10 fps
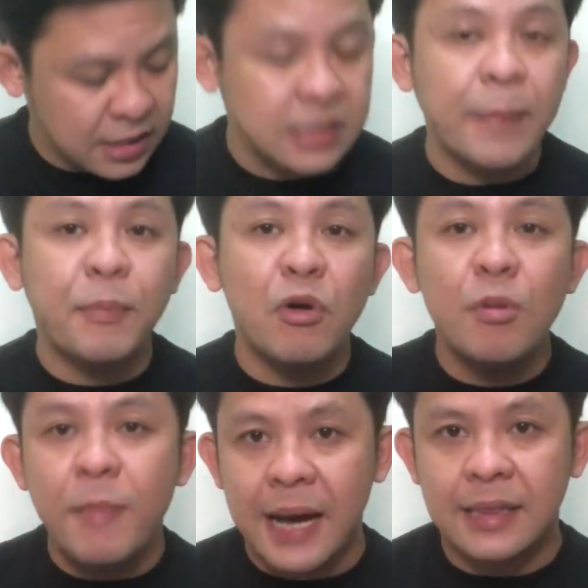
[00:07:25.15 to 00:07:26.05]
Isa
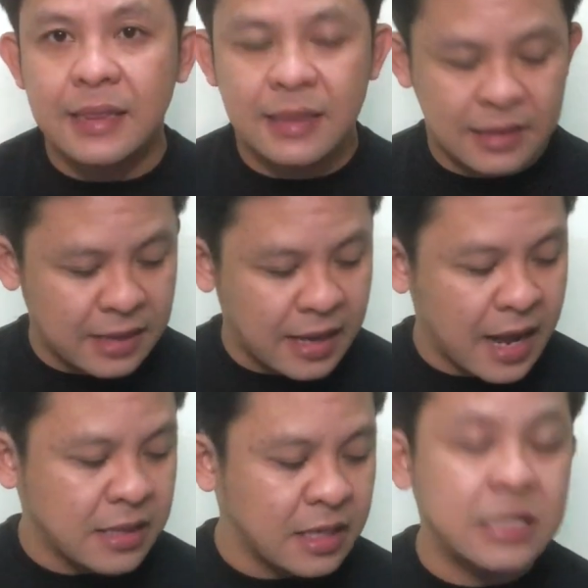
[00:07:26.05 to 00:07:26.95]
pong matte
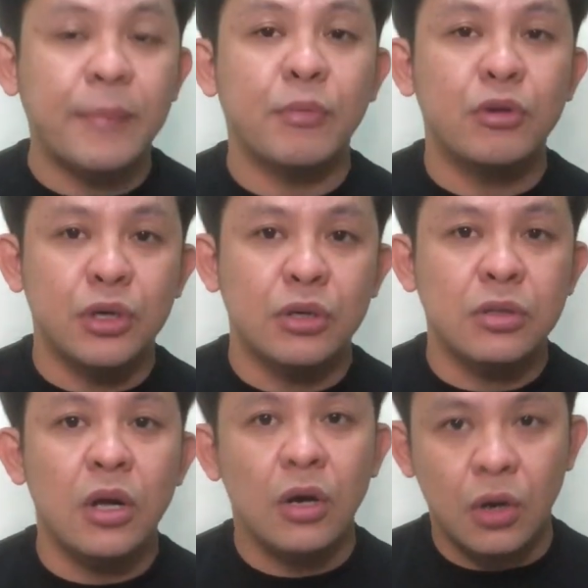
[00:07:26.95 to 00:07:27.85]
at isa po
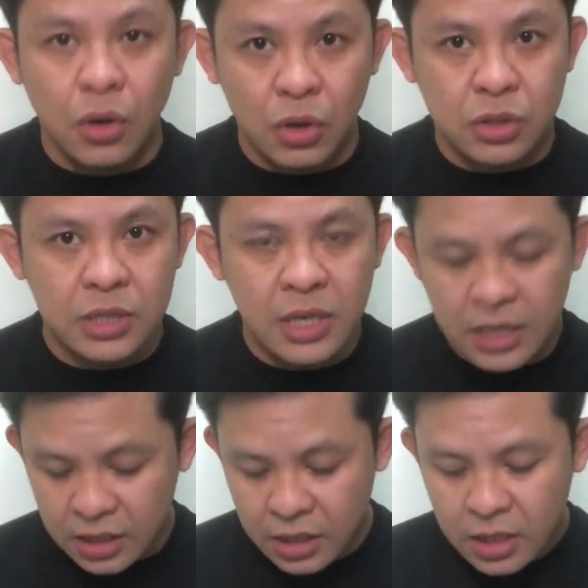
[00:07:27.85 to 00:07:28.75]
yun glossy.